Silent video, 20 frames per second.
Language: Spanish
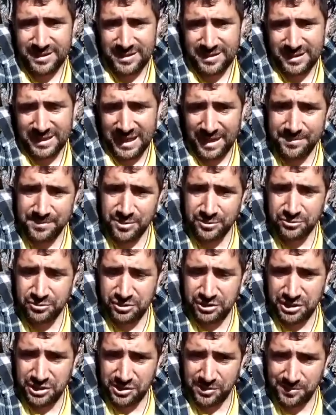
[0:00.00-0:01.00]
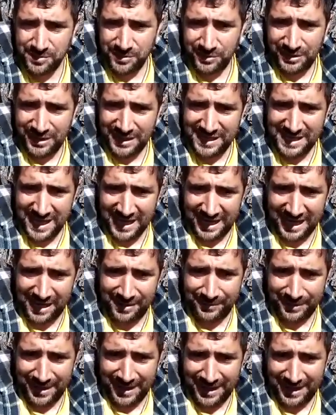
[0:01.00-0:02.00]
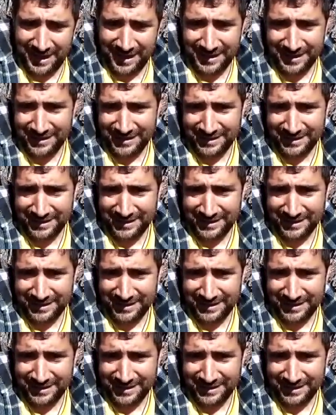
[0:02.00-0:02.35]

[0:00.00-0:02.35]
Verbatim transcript: En cambio, un tío mío tenía cabras